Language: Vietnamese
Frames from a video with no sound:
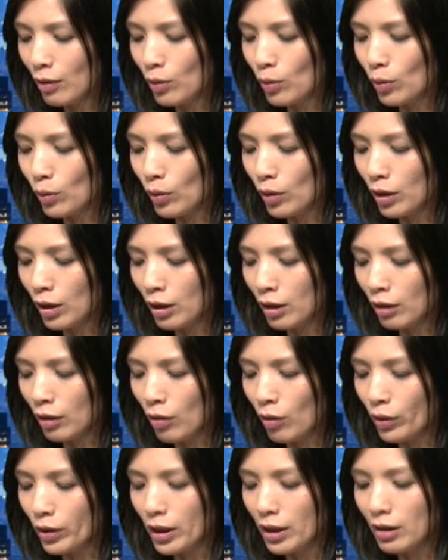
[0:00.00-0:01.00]
cuộc uh,
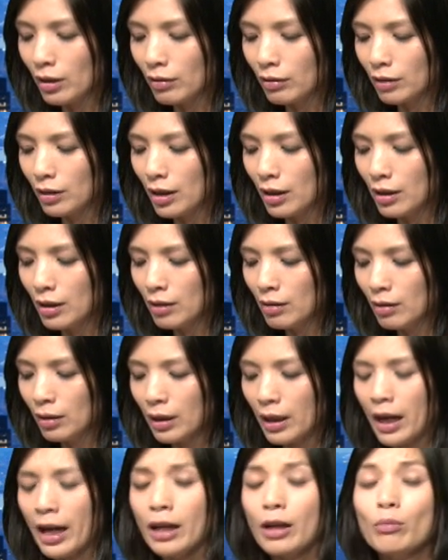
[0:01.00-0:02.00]
hội nghị thượng đỉnh
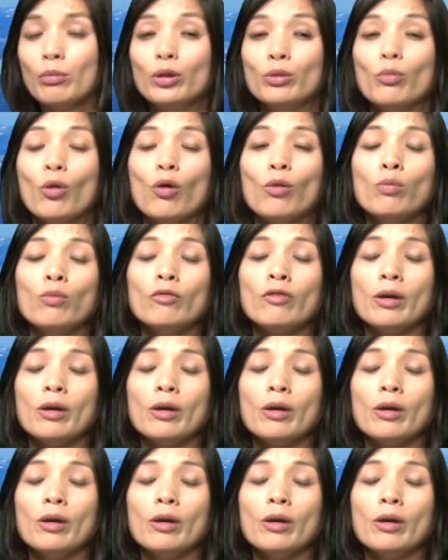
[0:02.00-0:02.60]
ngày 14